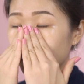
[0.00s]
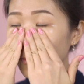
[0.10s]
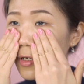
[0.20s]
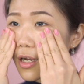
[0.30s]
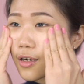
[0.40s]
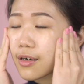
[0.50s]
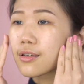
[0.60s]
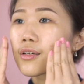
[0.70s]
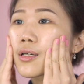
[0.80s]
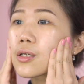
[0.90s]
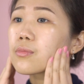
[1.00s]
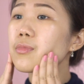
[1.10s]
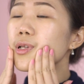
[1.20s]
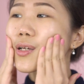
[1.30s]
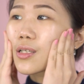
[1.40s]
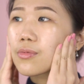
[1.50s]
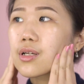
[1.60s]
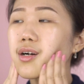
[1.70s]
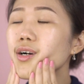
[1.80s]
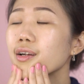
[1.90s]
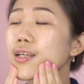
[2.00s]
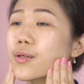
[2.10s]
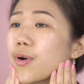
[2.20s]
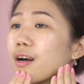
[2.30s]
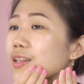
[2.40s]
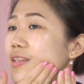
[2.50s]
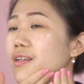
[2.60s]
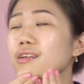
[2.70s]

aku yang bisa dibilang kering banget.